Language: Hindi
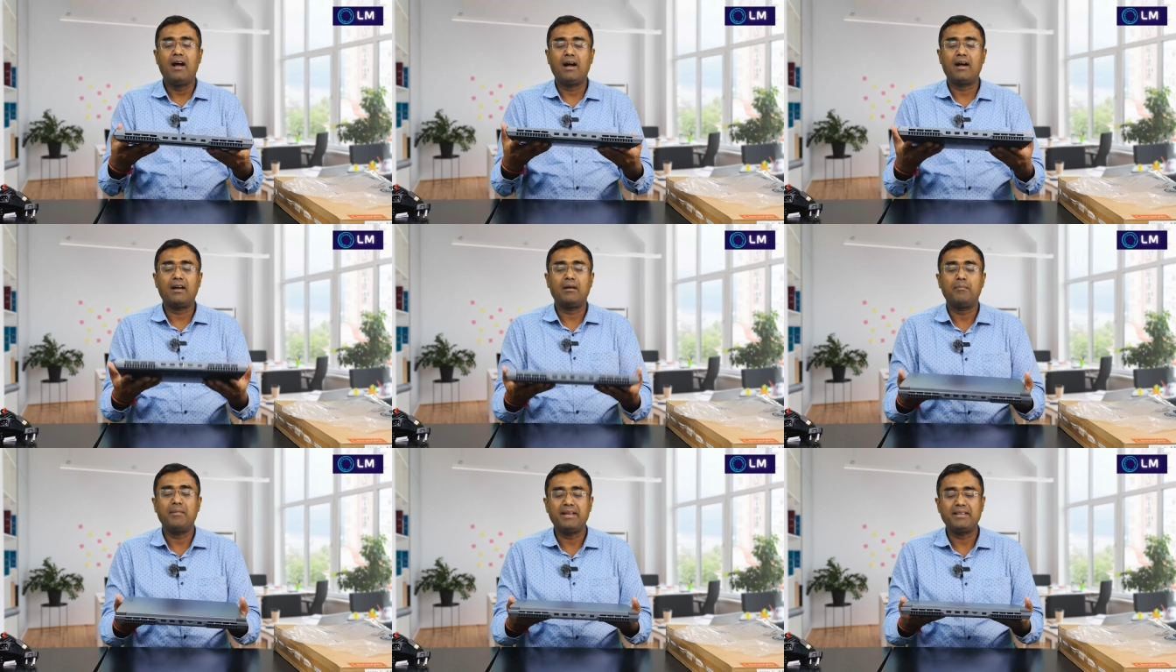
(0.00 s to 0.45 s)

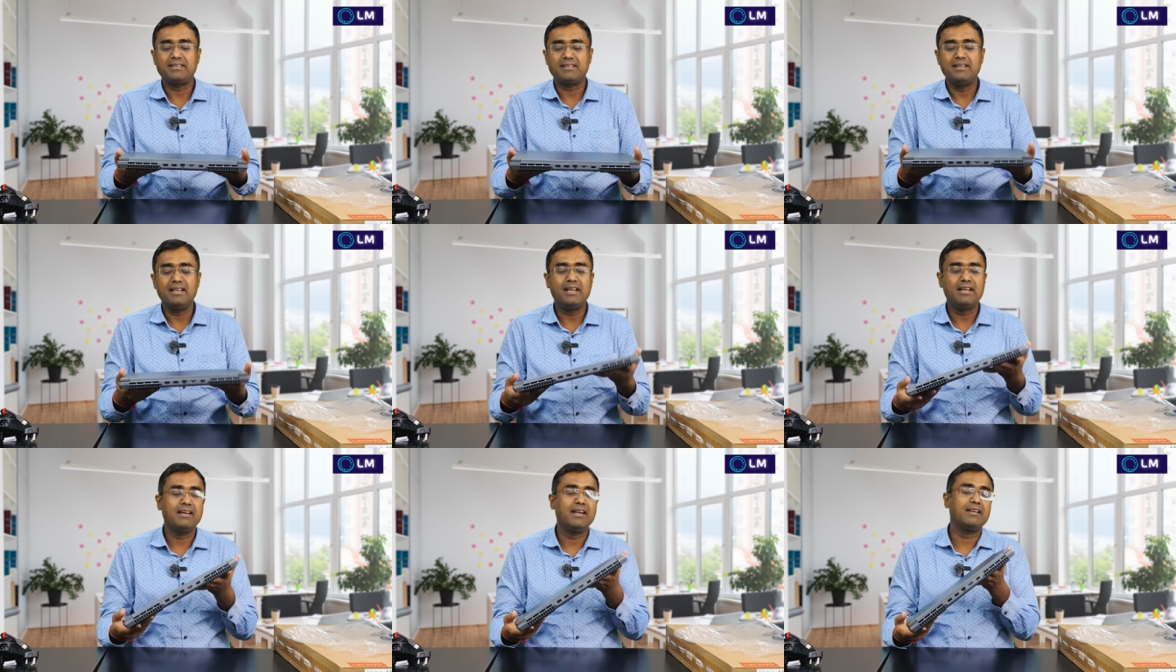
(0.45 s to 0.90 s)
अगर मैं
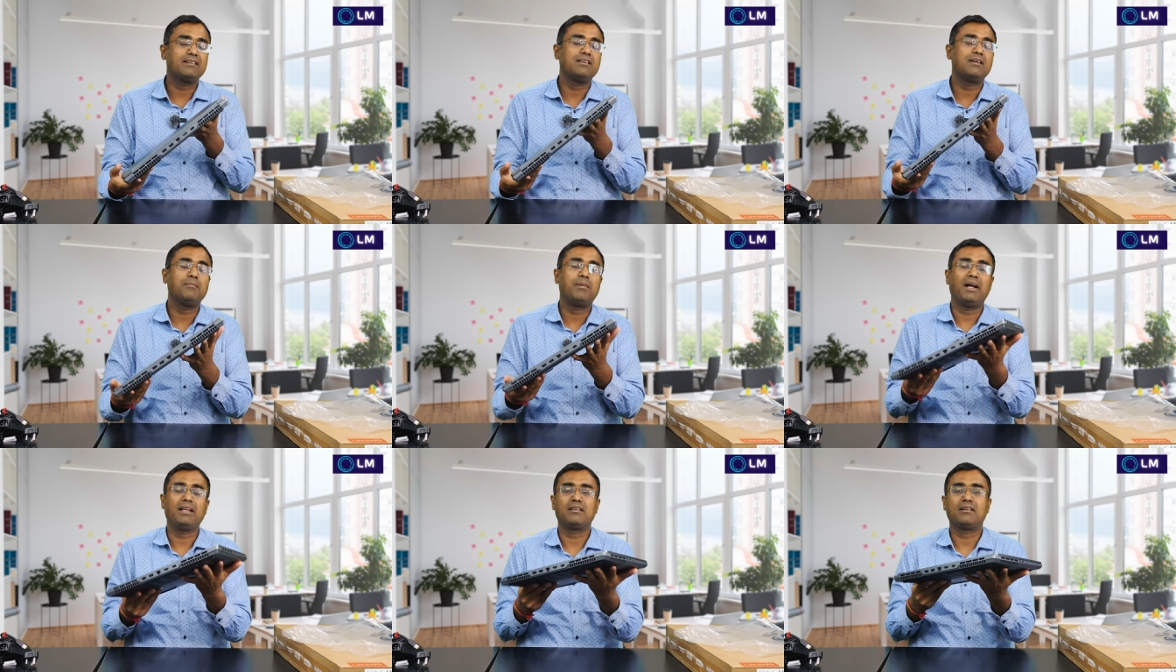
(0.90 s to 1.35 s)
स्लीकनेस
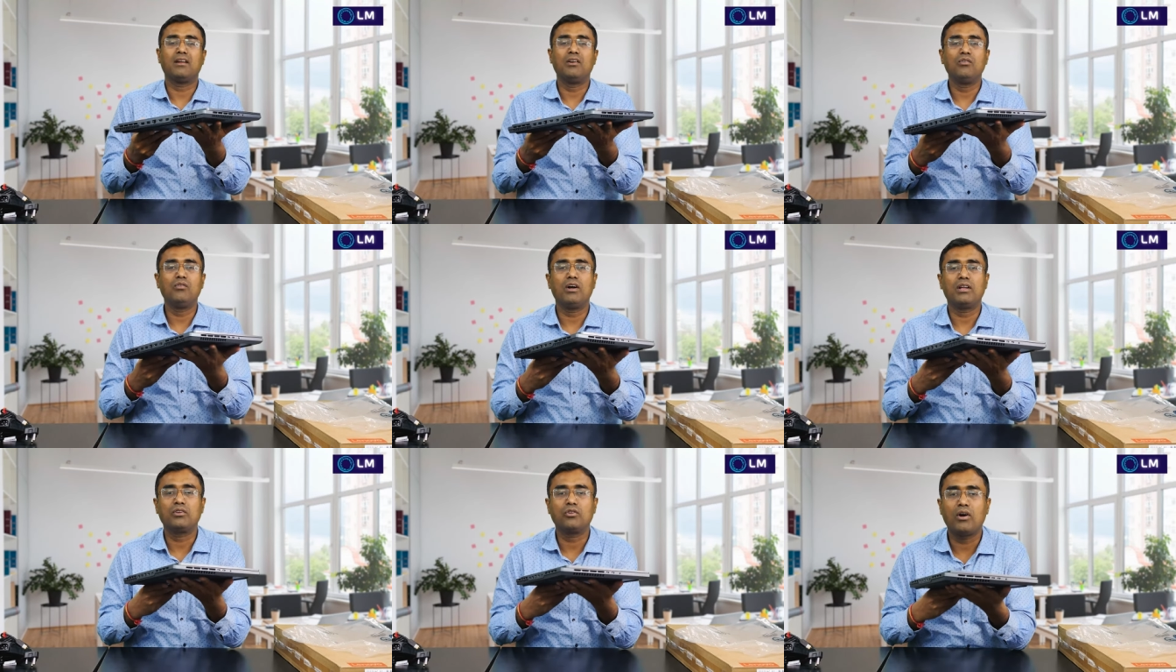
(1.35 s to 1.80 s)
की बात
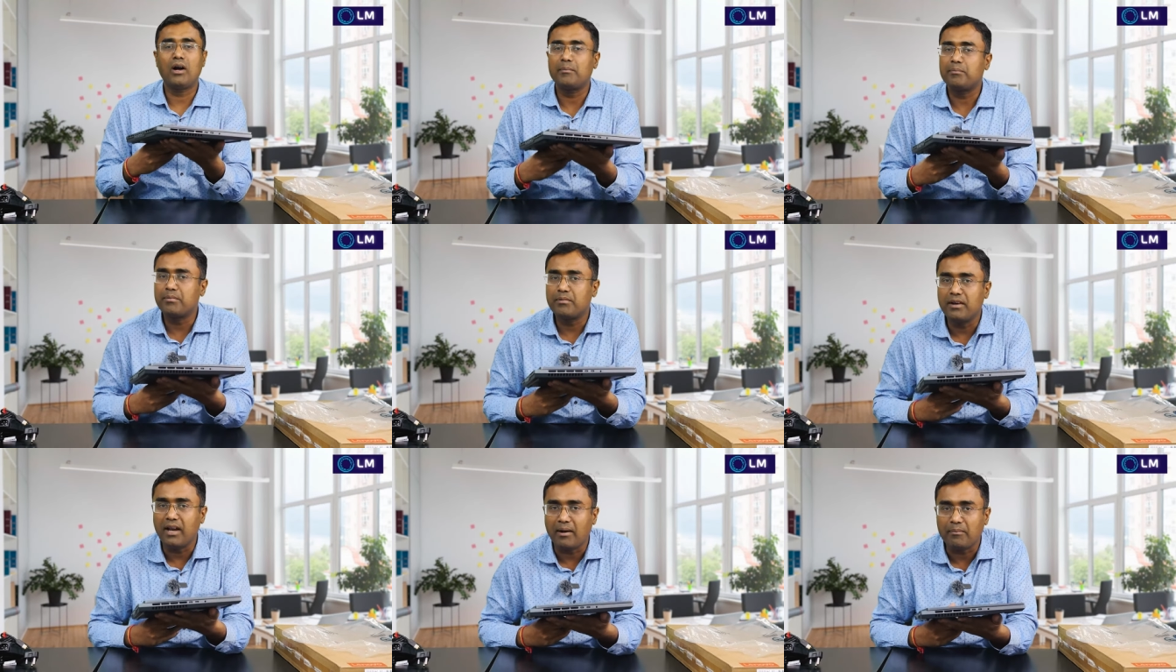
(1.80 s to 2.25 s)
करूंगा तो
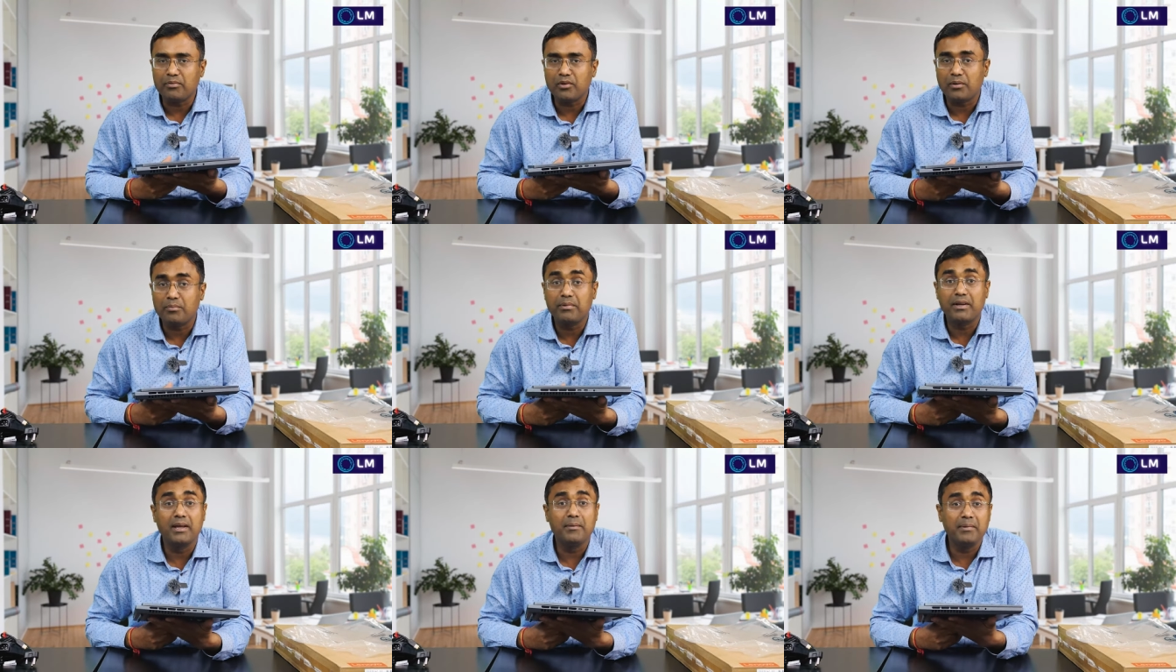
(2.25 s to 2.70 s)
आप
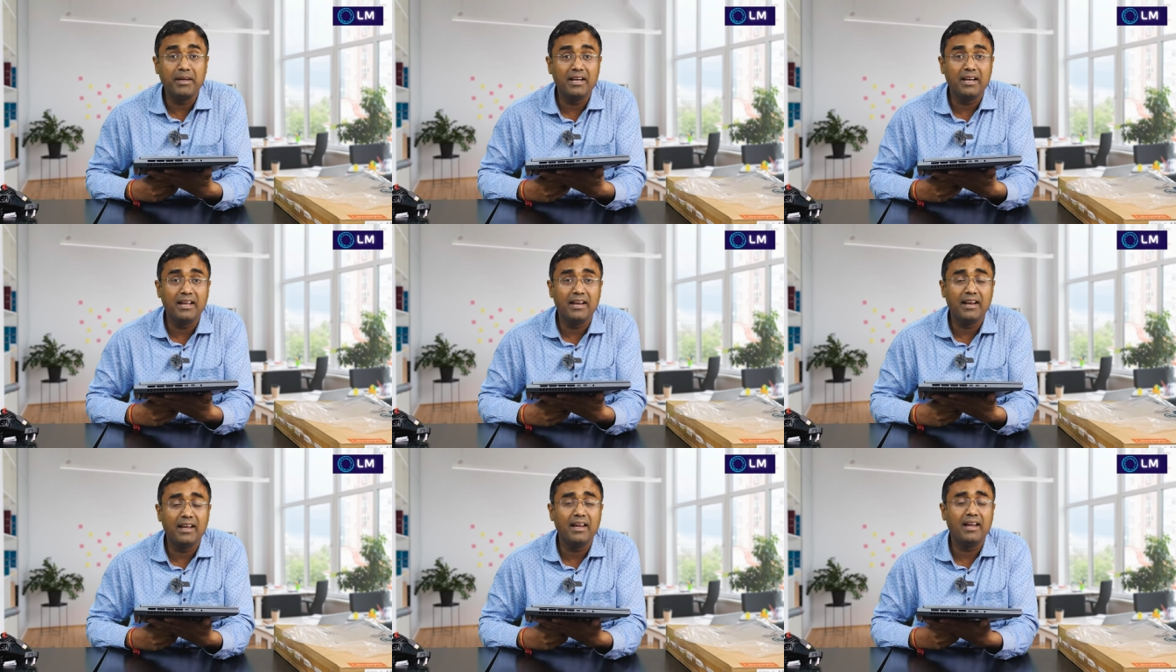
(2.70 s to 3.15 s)
लैपटॉप गेमिंग
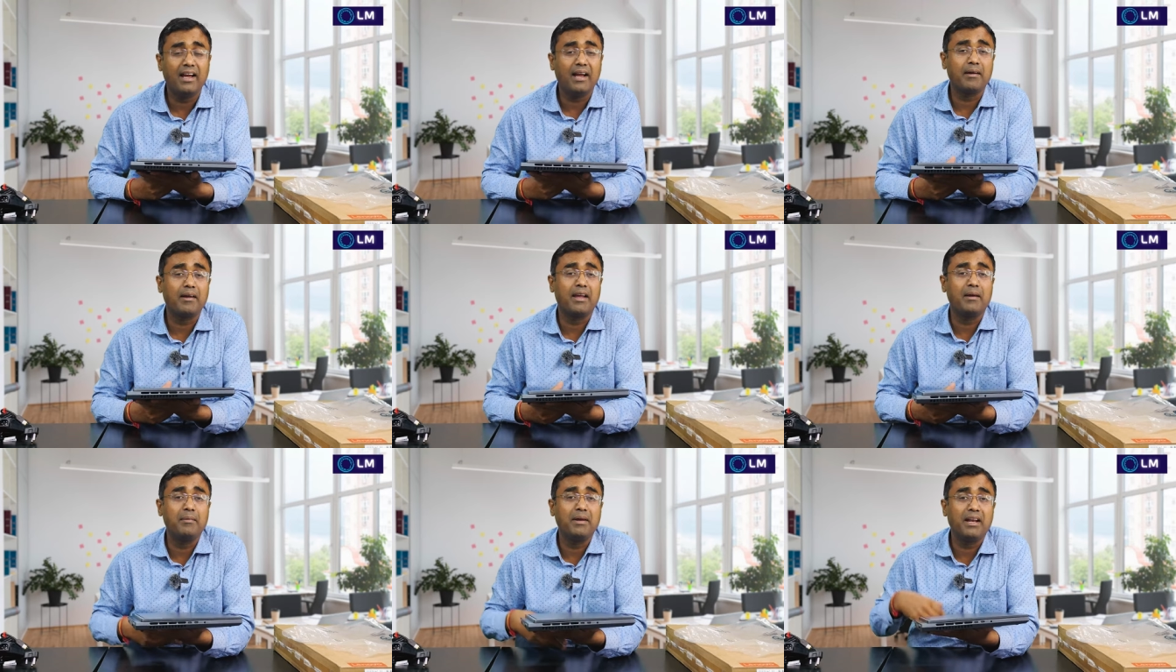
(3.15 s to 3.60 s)
ले रहे
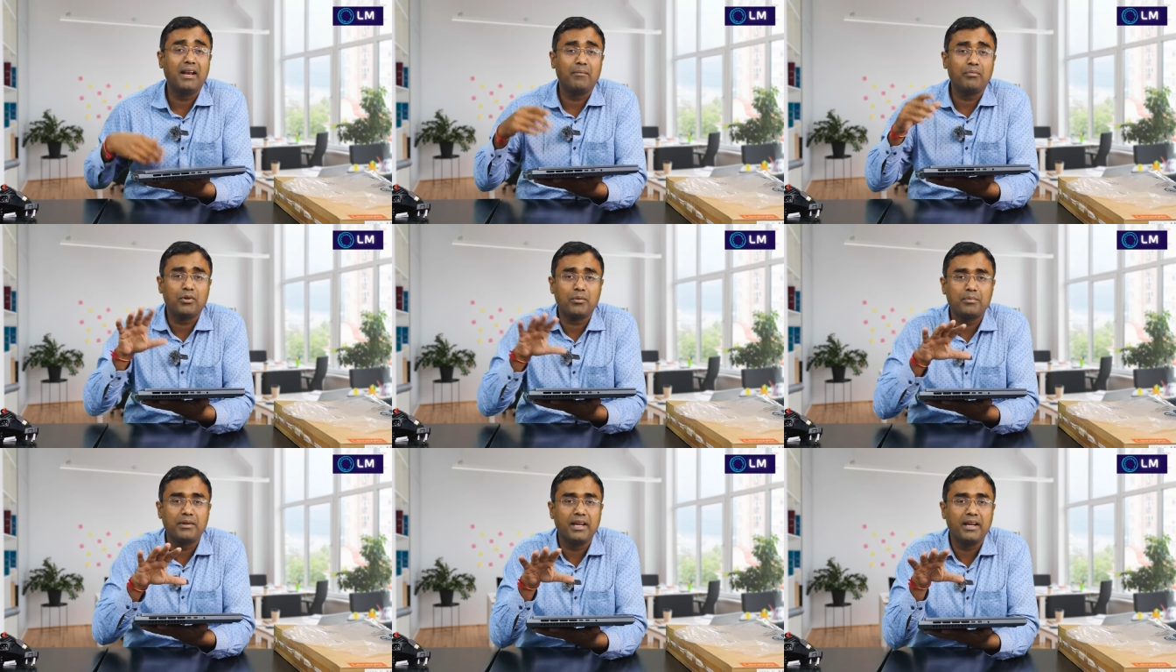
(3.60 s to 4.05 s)
हैं गेमिंग
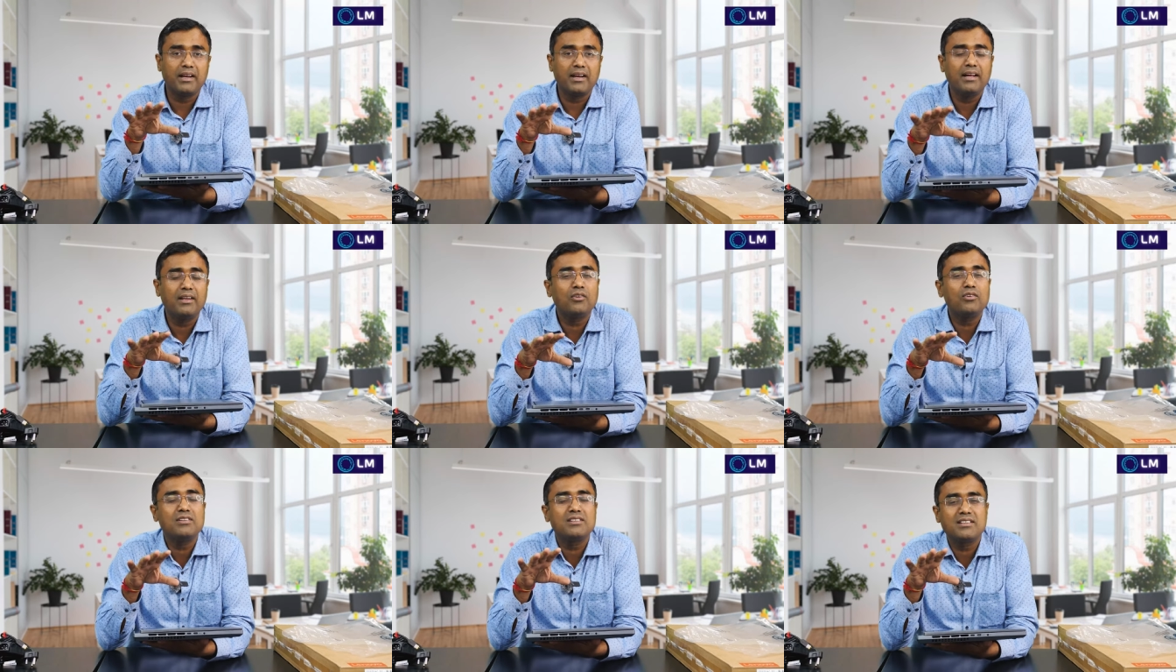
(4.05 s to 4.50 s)
लैपटॉप देख रहे
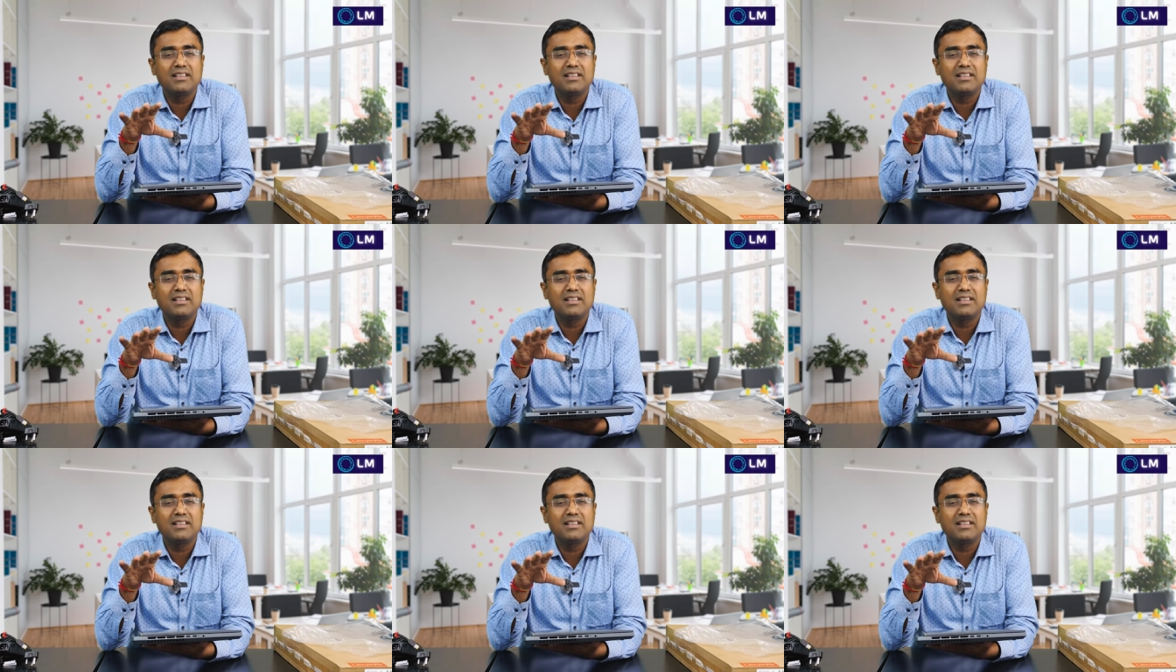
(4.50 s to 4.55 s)
हैं तो